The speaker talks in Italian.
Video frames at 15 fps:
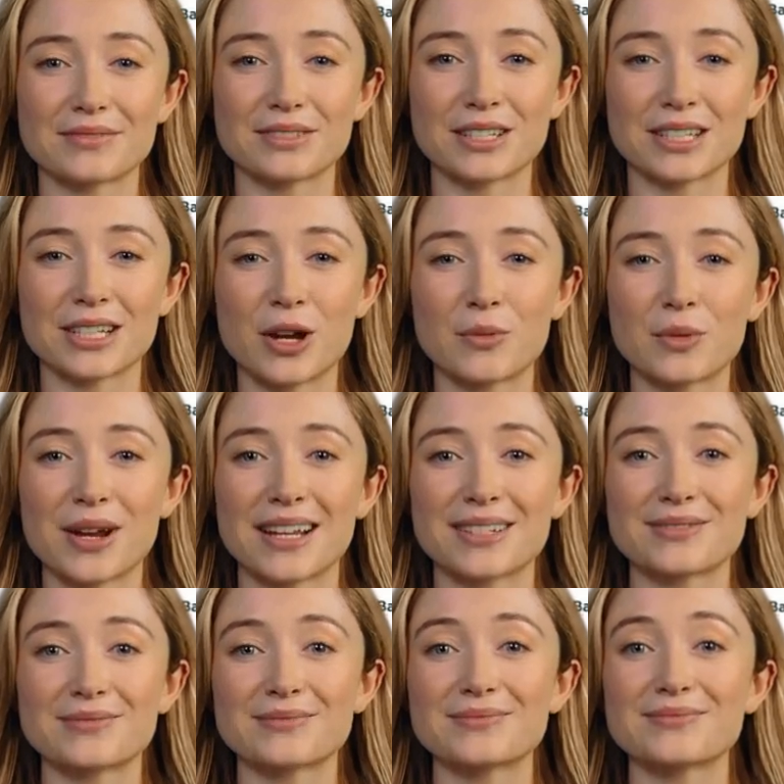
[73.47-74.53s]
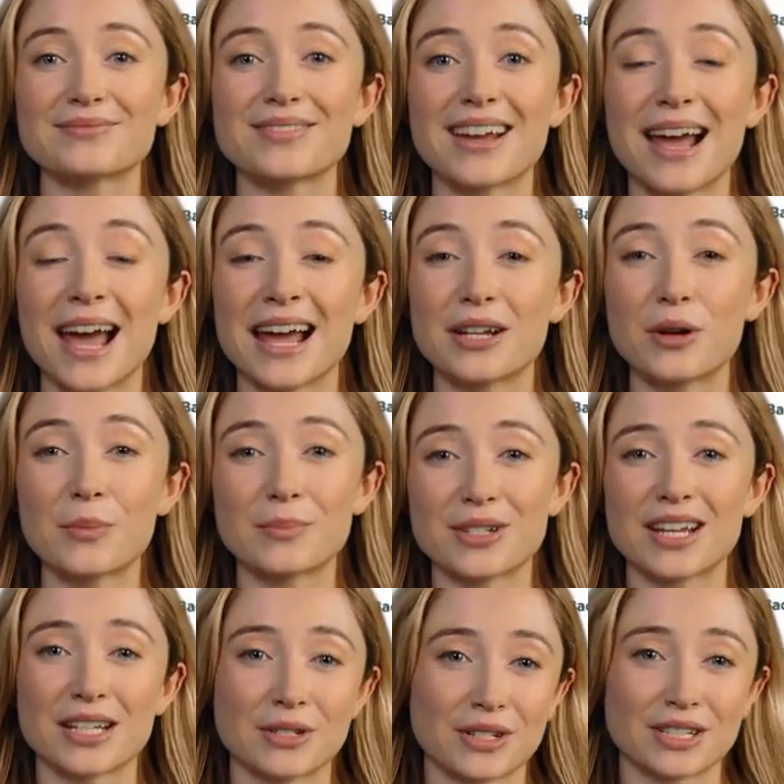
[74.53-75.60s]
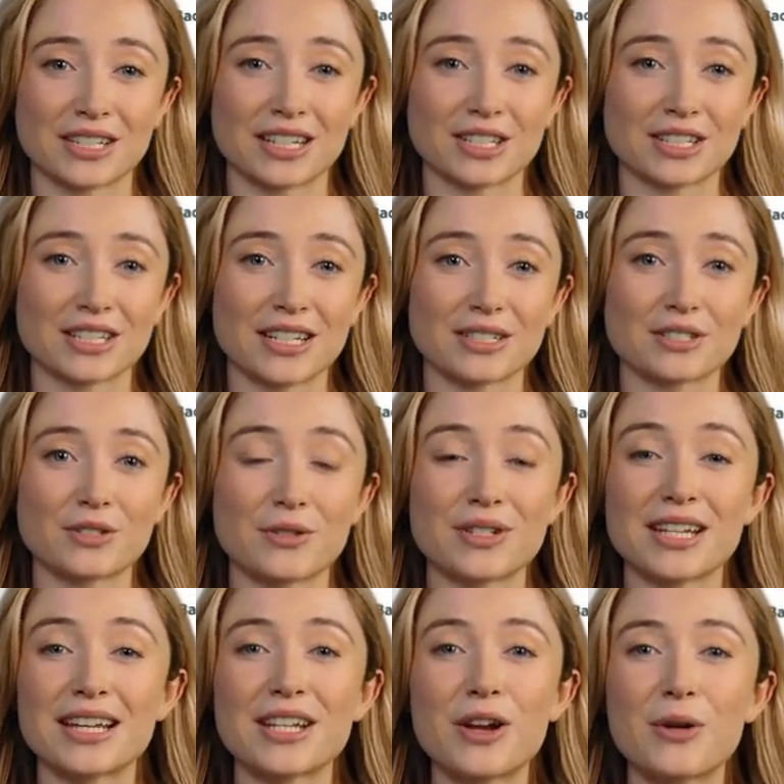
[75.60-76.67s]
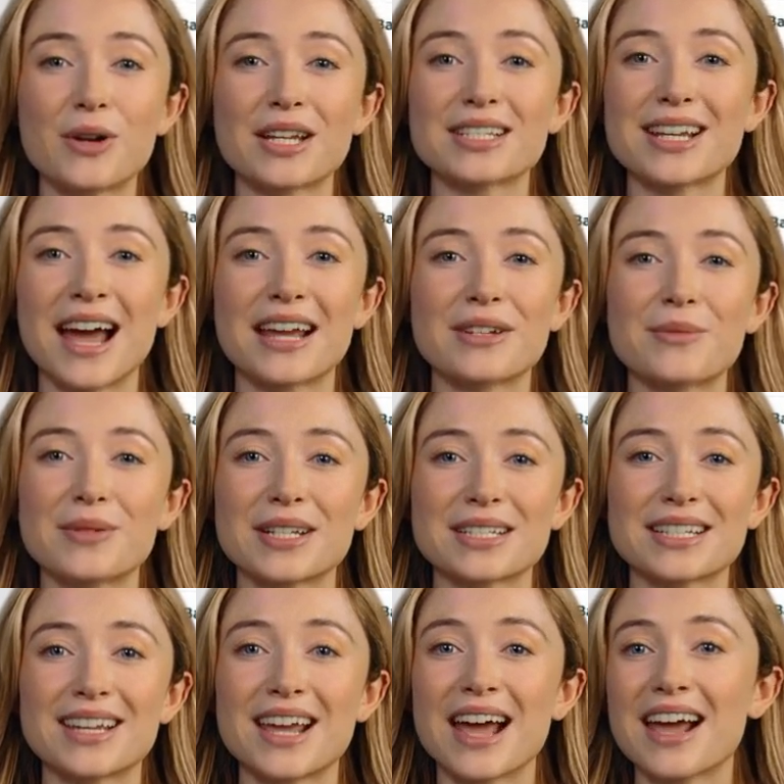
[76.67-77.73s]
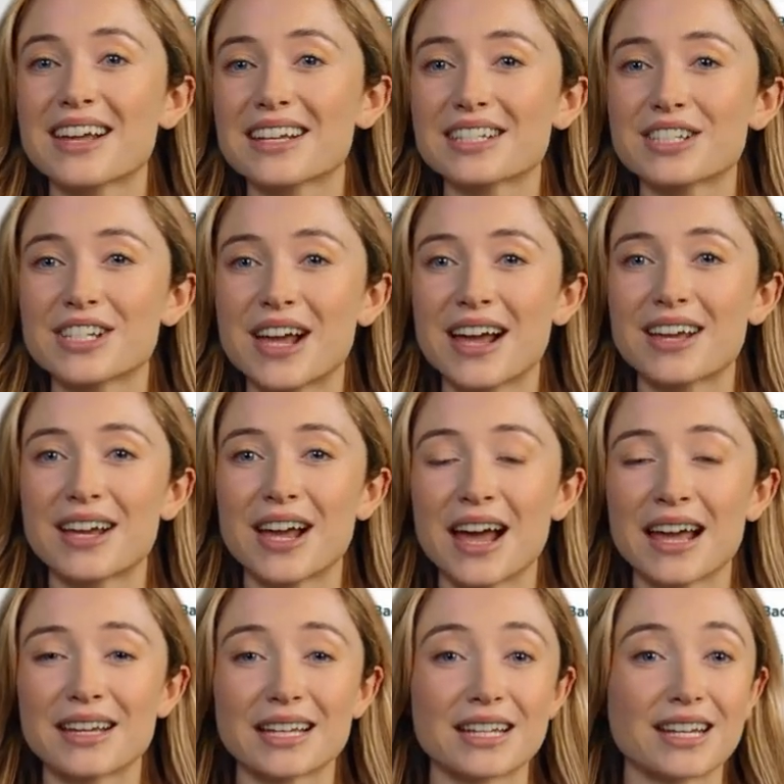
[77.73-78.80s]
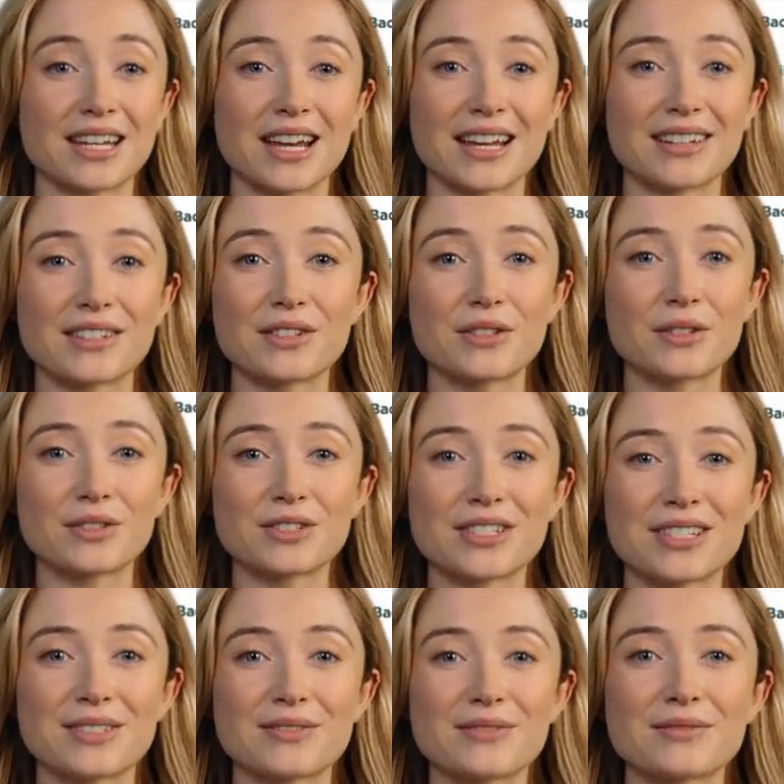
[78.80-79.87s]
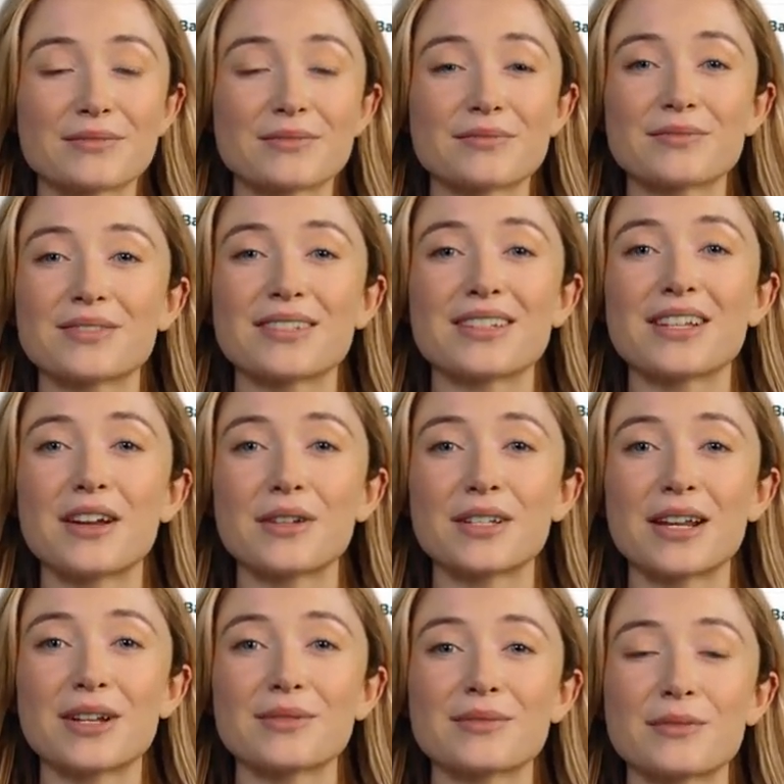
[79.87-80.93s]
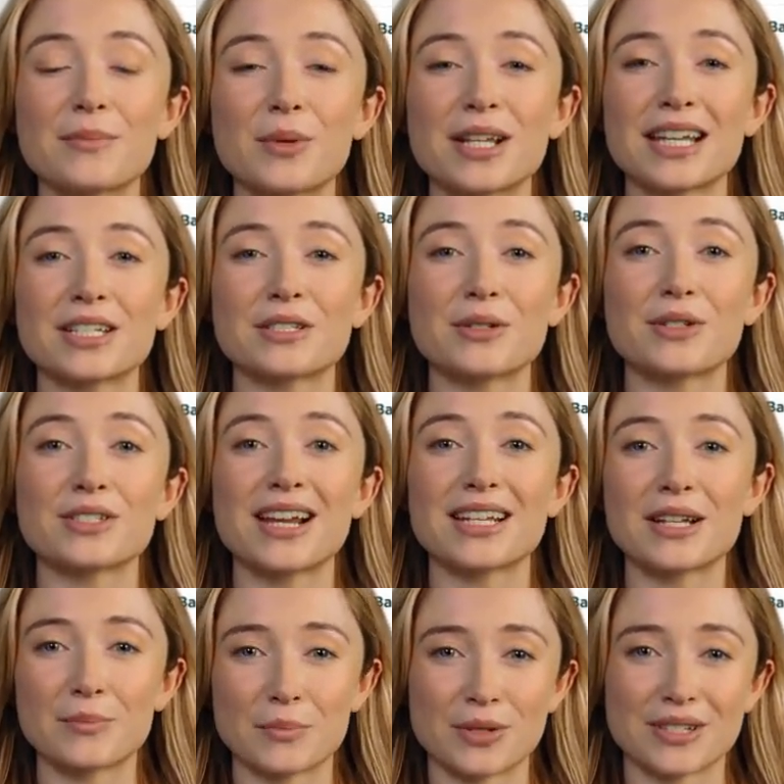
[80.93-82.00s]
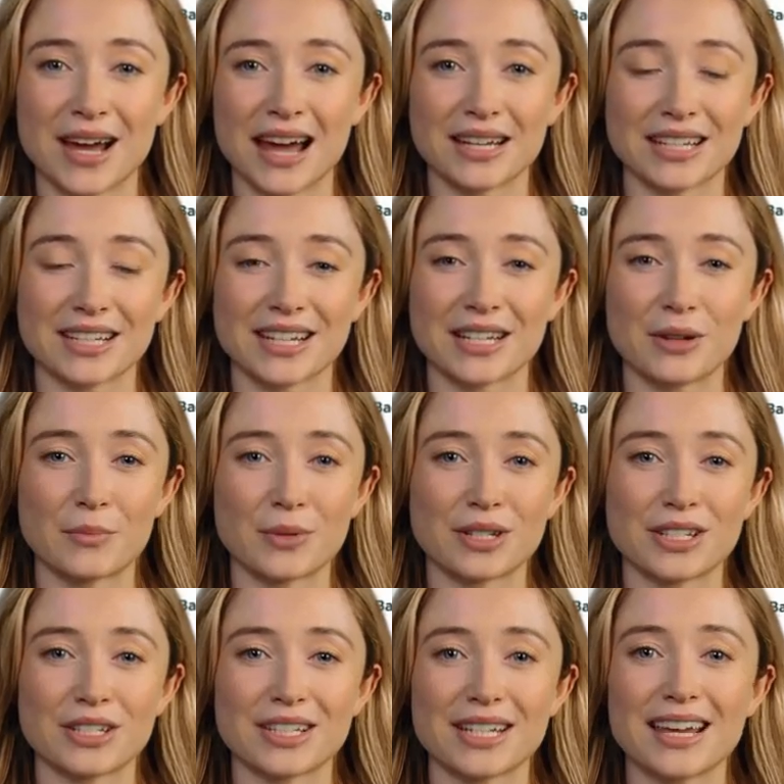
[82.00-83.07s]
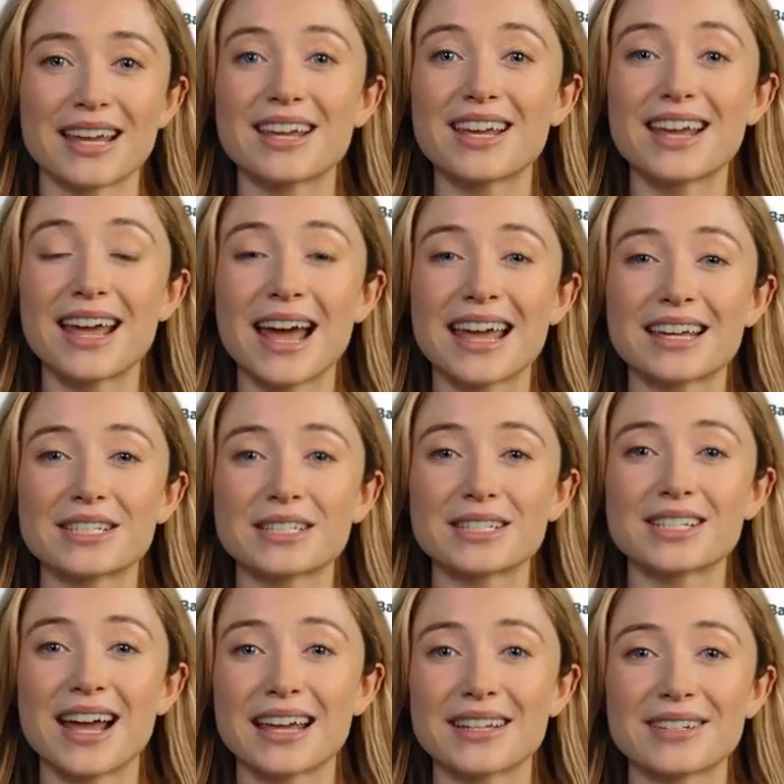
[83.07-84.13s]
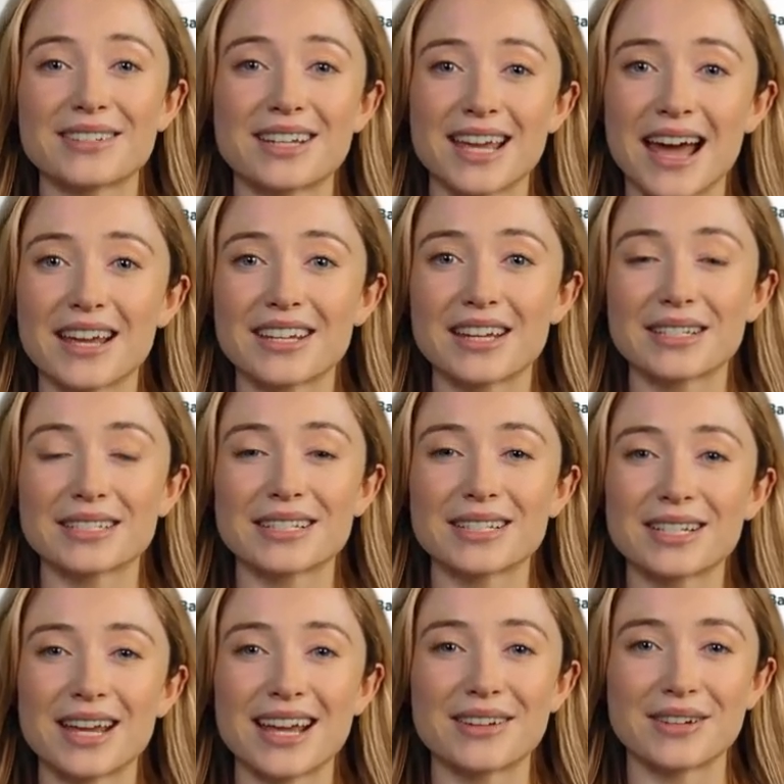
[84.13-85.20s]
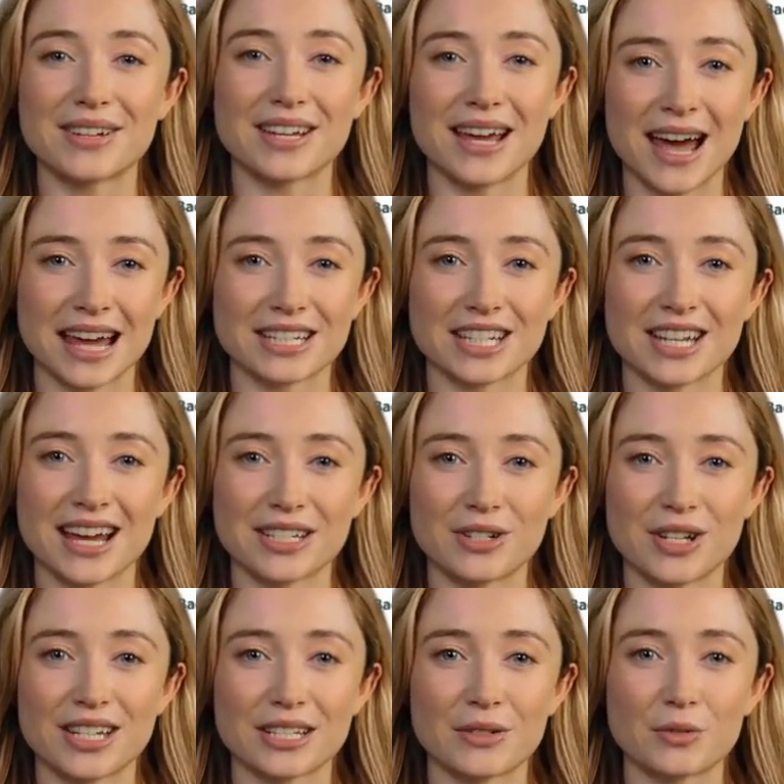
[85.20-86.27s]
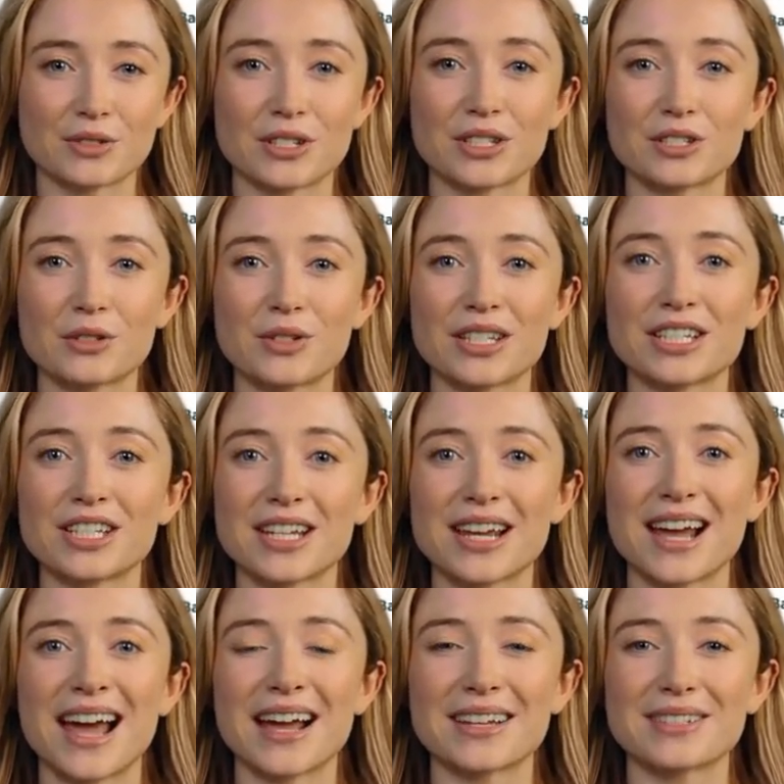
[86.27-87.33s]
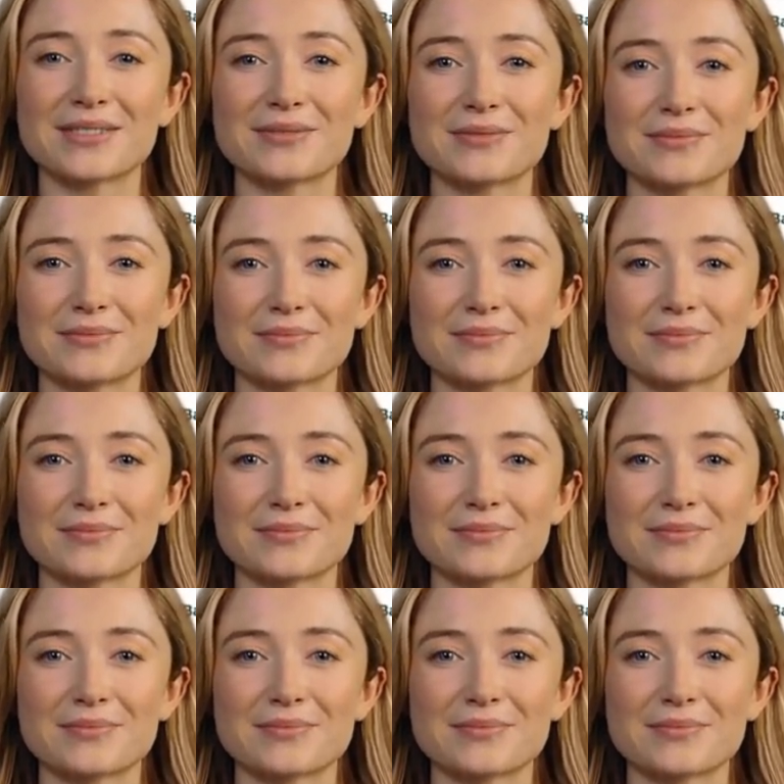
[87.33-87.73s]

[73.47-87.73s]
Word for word: Tutto qui! Hai completato l'esercitazione e ora sai come assegnare allergeni e additivi ai prodotti. Nota. Poiché sono state apportate delle modifiche, è necessario inviarle al sistema accedendo alle impostazioni generali.